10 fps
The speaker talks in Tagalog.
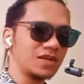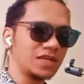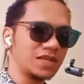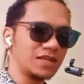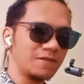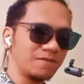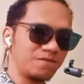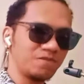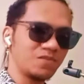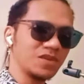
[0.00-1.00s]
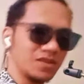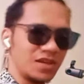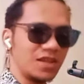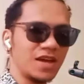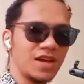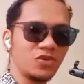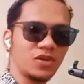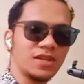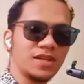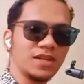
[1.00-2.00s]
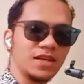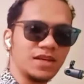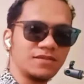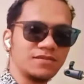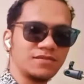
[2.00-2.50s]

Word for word: uh, inaano ka talaga.